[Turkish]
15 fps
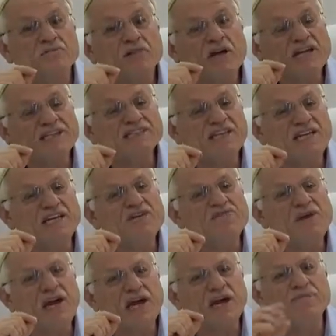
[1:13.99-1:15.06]
ezeli
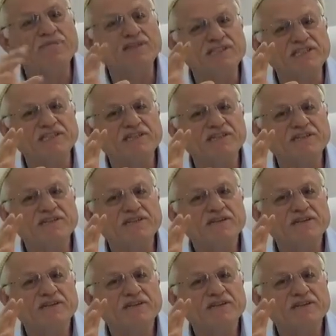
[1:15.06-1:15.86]
ve ebedi